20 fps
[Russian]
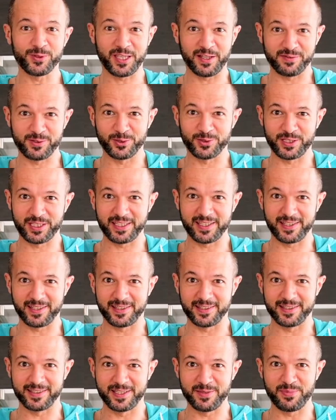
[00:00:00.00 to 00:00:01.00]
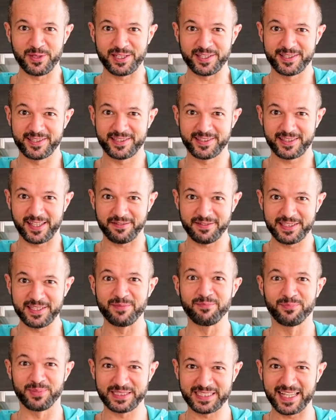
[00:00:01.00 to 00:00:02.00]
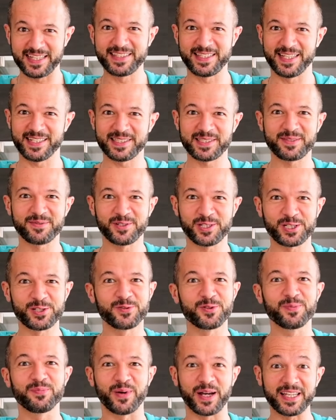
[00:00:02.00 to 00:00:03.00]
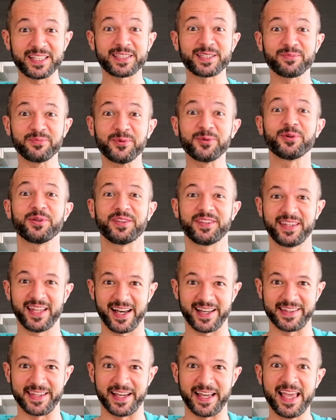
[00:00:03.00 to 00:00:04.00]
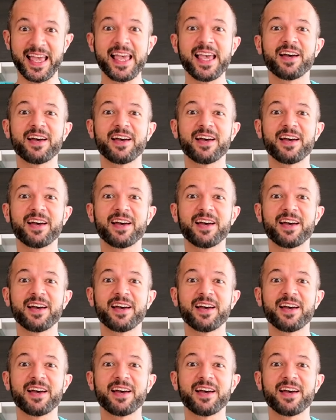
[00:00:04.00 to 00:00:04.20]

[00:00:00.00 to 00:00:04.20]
Ну, я все-таки теперь совсем по соседству живу, поэтому надо.